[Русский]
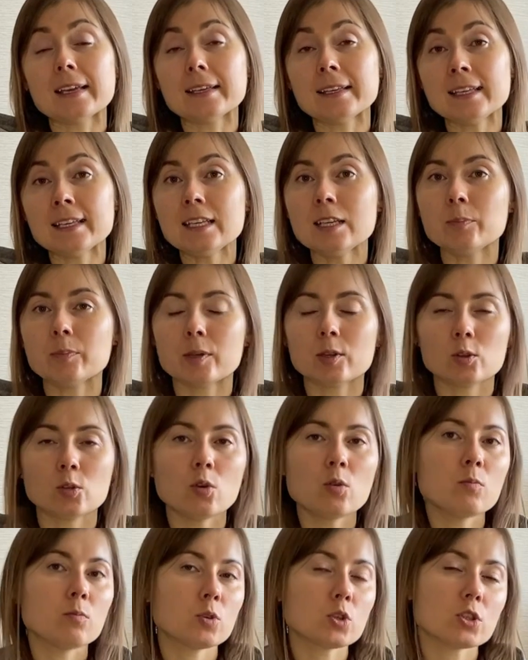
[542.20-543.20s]
и
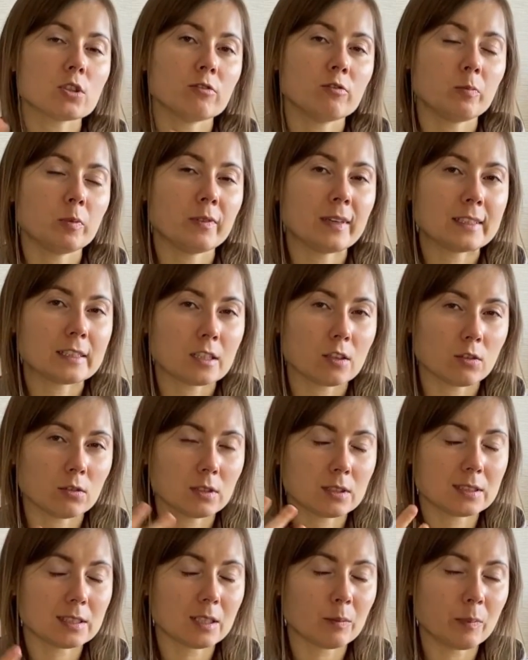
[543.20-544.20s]
потом можно выпивать
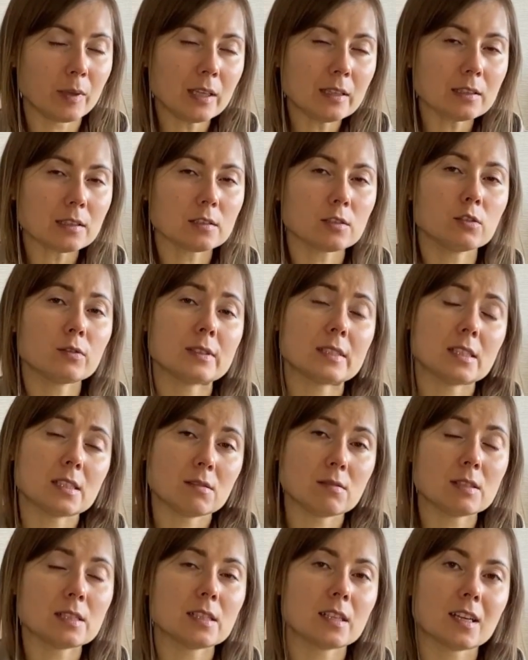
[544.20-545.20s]
какой-то сорбент, если у вас
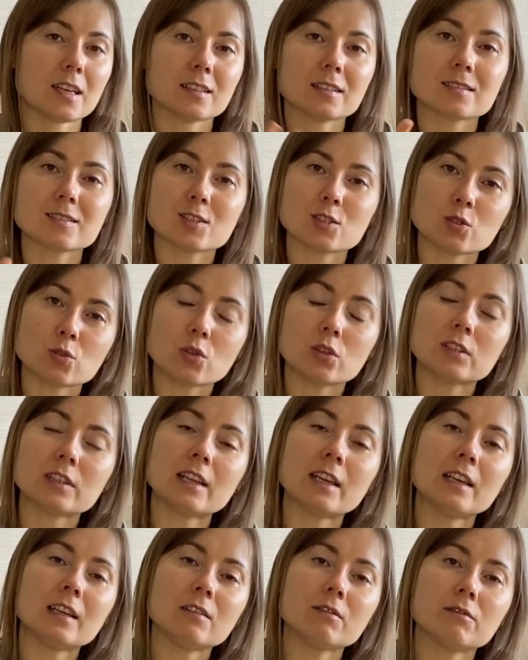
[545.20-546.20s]
действительно какая-то
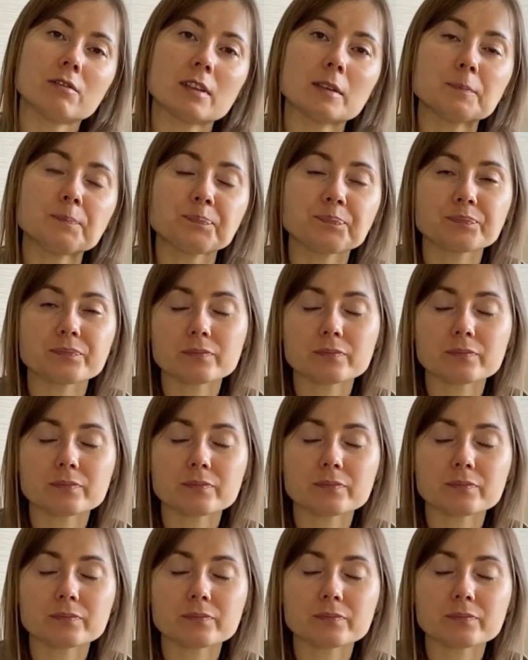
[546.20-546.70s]
застойная лимфа,